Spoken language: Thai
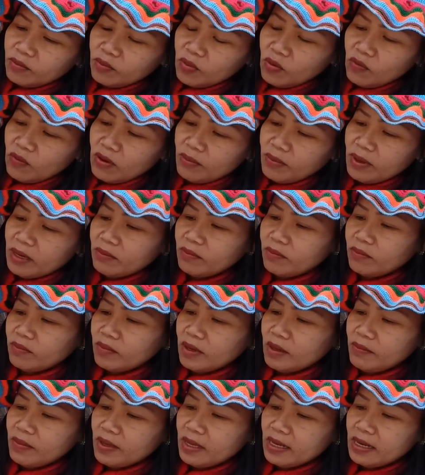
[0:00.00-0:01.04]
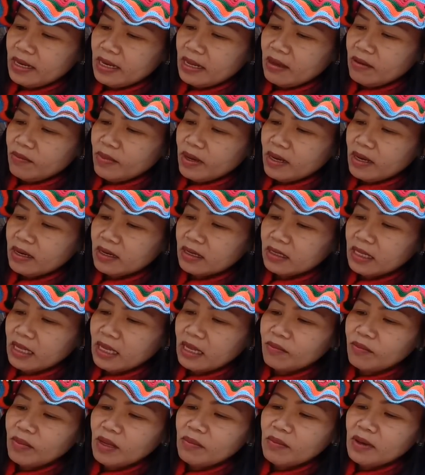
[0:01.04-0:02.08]
เพราะว่ามันไม่มีแล้วมะเขือเท
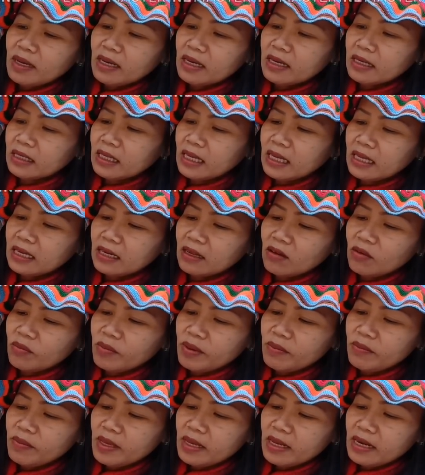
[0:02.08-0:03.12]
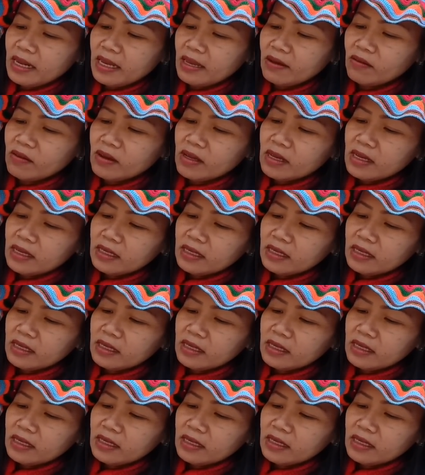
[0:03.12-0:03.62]
ศเม็ดมะเขือเทศก็ไม่มีแล้ว